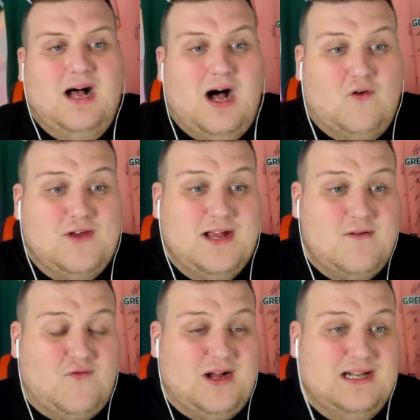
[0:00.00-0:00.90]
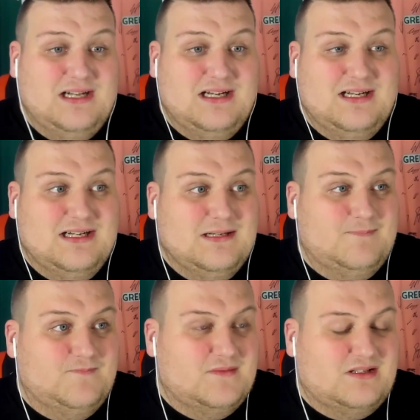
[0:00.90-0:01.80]
auf jeden Fall
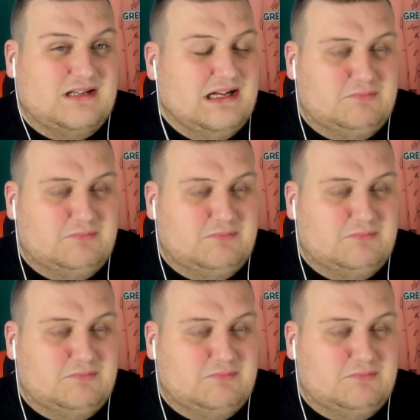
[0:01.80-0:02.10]
ähm,